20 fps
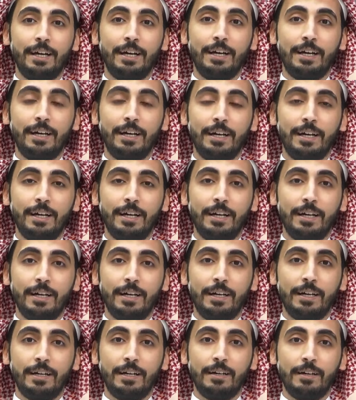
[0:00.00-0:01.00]

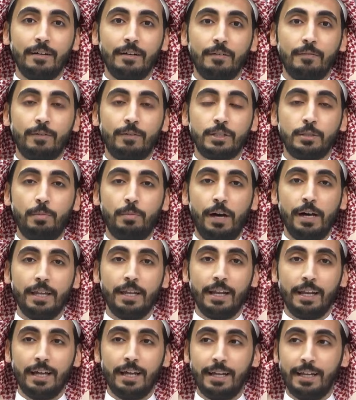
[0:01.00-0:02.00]
آه،
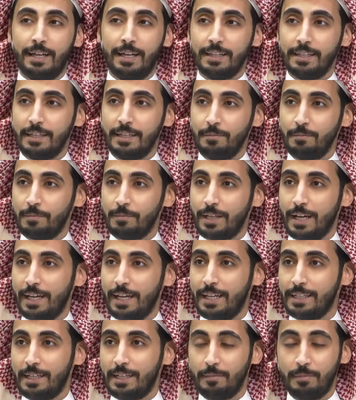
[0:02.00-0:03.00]
فسبحان الله العظيم
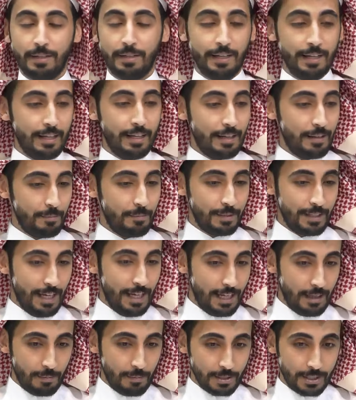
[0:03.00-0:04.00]
كانت
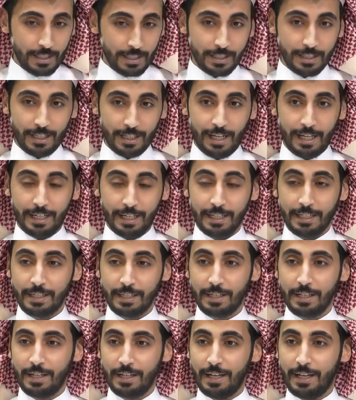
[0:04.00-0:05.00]
البدايه بسيطه
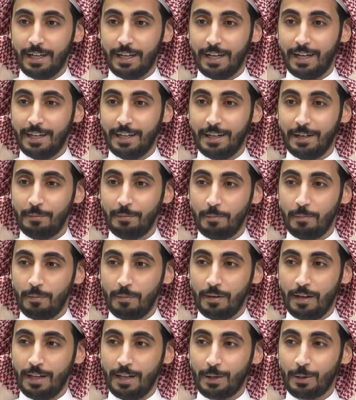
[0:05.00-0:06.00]
لكن انا
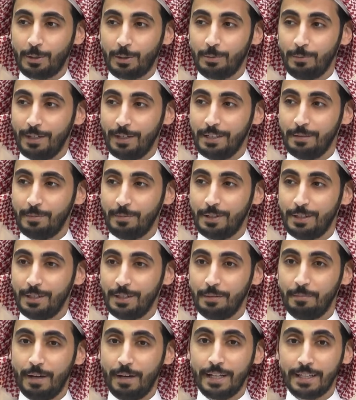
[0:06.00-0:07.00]
على قولتهم اعتبر
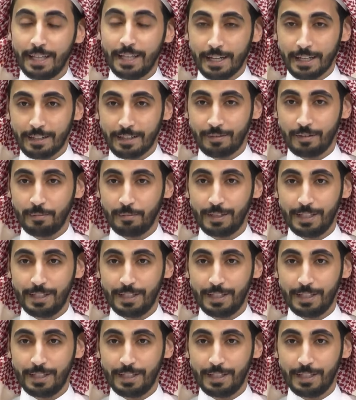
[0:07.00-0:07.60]
اني بادرت في